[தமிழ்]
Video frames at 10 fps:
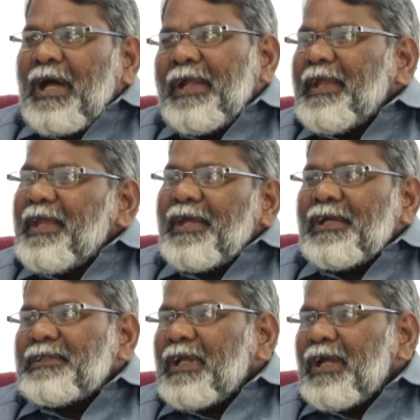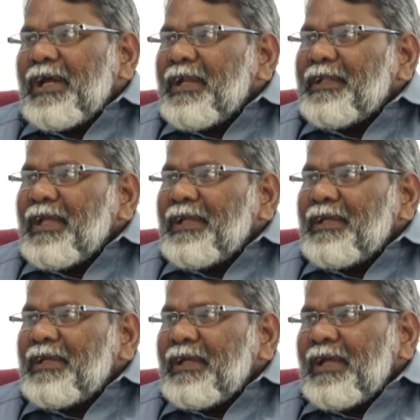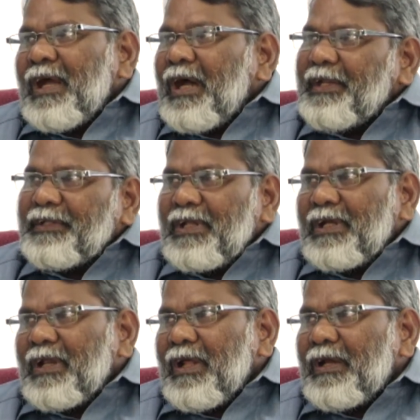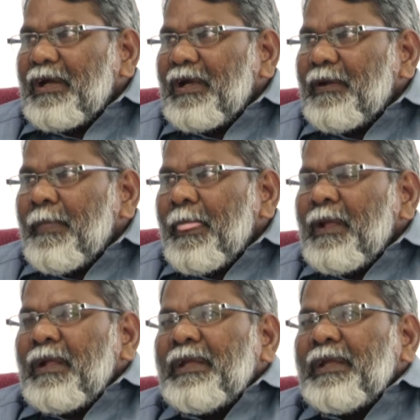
அநேக ஜனங்கள் இதை அறிந்திருக்கிறார்கள் சரி